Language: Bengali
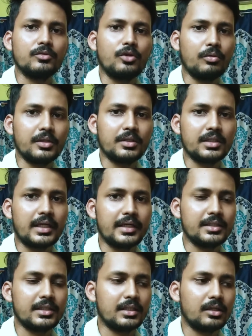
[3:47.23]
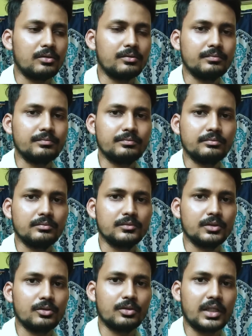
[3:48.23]
কমেন্টে আইডিয়া দাও
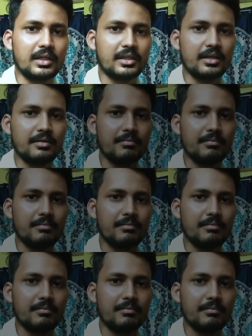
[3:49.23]
তো টাটা